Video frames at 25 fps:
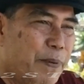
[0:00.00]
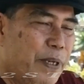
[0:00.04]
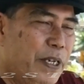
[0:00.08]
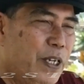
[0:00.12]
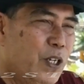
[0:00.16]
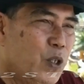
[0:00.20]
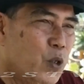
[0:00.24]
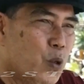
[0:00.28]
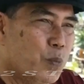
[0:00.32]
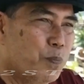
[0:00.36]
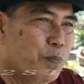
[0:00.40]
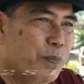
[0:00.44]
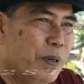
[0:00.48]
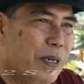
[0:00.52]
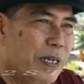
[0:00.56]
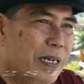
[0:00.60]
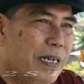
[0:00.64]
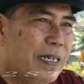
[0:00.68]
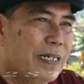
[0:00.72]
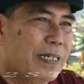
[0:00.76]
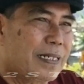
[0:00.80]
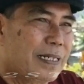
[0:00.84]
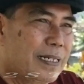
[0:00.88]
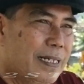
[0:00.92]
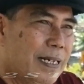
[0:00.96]
hidup
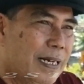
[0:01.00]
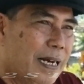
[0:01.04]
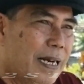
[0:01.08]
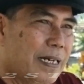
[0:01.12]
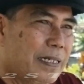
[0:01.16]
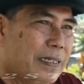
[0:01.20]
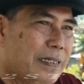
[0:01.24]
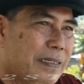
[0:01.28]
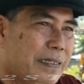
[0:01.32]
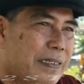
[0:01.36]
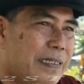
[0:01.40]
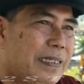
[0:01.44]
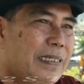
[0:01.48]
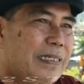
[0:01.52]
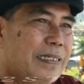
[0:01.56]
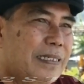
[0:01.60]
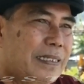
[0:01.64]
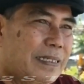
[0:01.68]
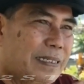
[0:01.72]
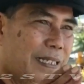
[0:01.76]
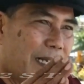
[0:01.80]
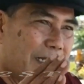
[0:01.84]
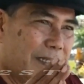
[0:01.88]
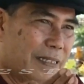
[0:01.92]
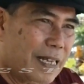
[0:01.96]
dengan
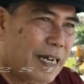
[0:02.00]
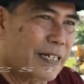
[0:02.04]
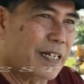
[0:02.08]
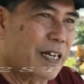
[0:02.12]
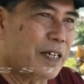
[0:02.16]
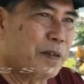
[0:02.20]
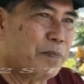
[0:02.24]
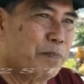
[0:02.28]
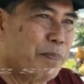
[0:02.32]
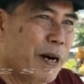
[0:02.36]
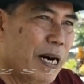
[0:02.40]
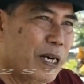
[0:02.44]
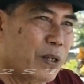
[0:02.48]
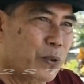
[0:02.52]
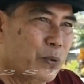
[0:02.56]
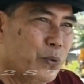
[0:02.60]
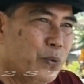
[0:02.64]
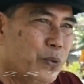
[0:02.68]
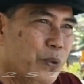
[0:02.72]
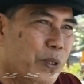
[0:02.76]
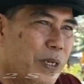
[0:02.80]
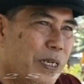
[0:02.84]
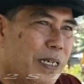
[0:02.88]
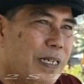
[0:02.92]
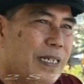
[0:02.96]
tatanan
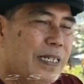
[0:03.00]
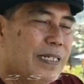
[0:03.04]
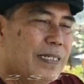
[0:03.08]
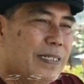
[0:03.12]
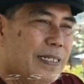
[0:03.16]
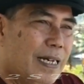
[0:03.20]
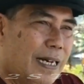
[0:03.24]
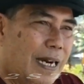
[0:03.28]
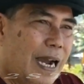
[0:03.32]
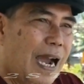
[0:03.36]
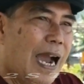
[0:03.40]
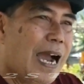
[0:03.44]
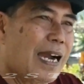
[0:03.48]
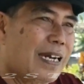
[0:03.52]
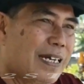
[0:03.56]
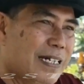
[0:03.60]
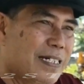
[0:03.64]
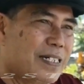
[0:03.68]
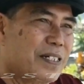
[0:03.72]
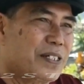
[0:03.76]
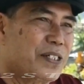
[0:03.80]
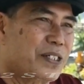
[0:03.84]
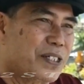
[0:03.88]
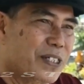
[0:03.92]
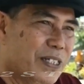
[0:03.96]
baru yang
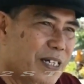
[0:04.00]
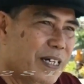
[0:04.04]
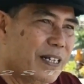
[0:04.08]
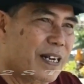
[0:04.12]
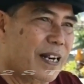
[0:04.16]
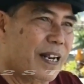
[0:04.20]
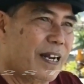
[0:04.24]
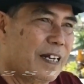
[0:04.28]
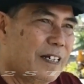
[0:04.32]
akan segera